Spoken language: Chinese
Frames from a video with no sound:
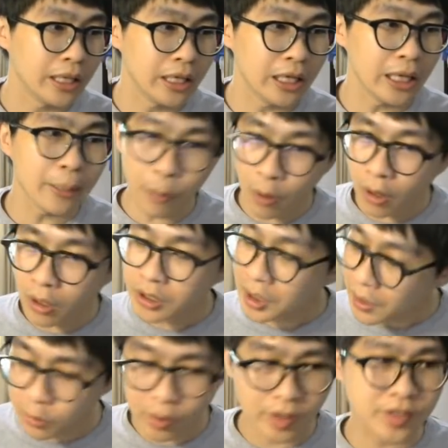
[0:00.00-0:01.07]
一波
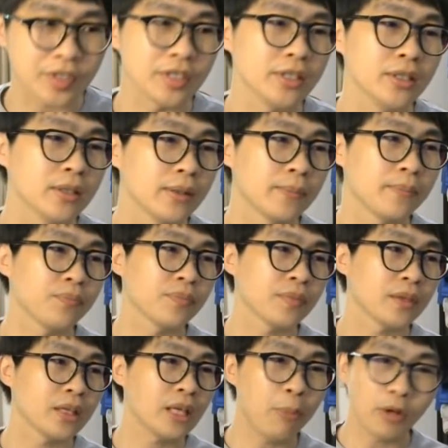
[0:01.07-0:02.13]
特罗斯，
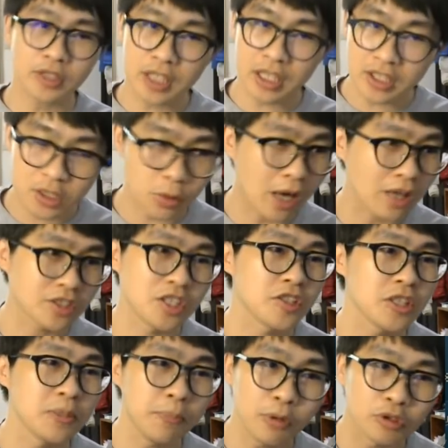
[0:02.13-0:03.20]
一波真死亡骑
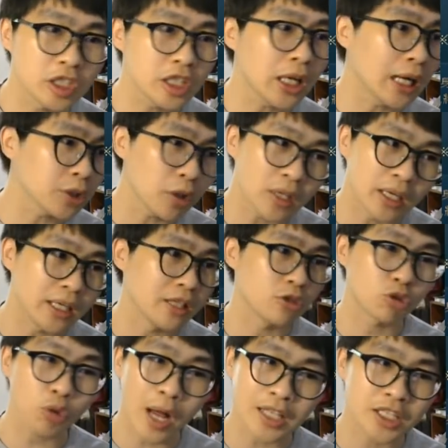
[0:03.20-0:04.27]
士布迪卡都可以
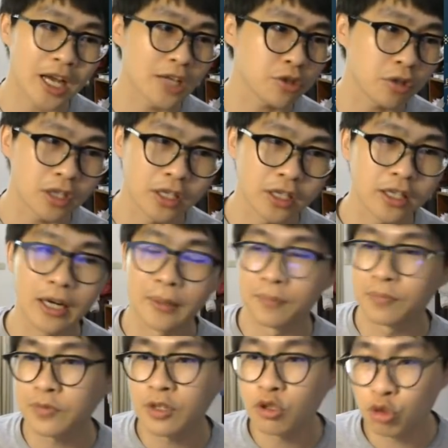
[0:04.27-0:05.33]
刷起来就可以了，
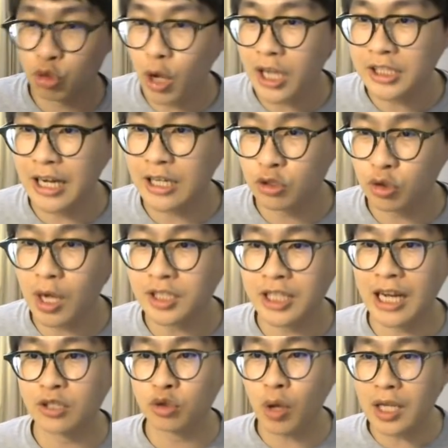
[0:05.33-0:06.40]
刷起来，刷起
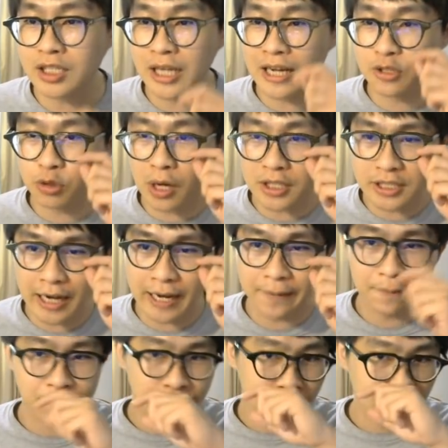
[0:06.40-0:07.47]
来，刷起来，刷起来，
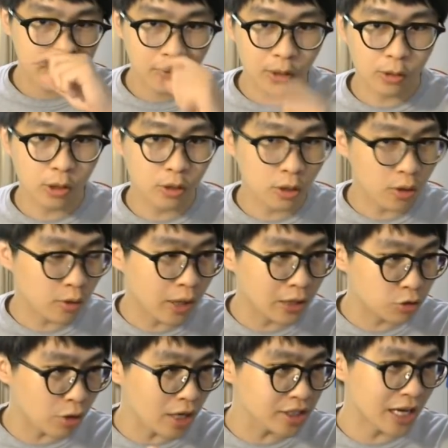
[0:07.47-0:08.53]
快快快快快，
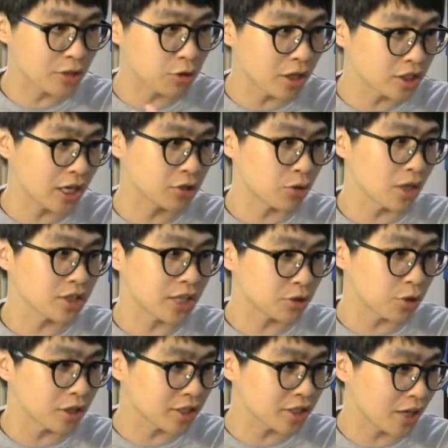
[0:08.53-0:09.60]
刷起来，刷起来，刷起来，
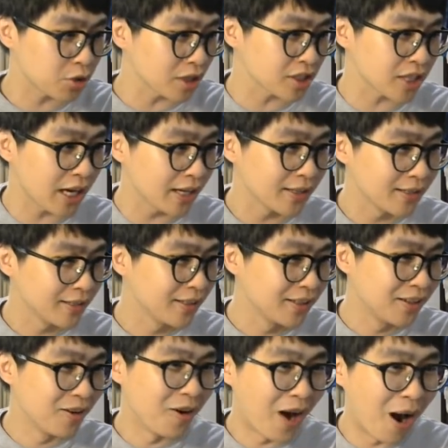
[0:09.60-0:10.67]
刷起来，刷起来，
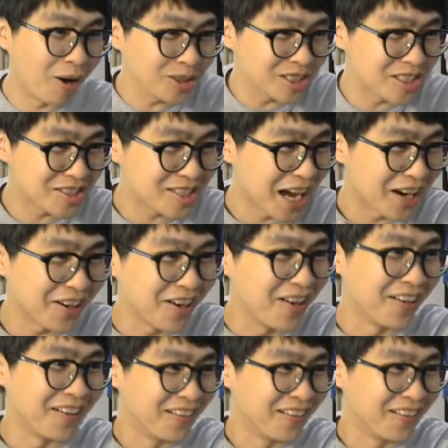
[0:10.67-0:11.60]
好紧张哦，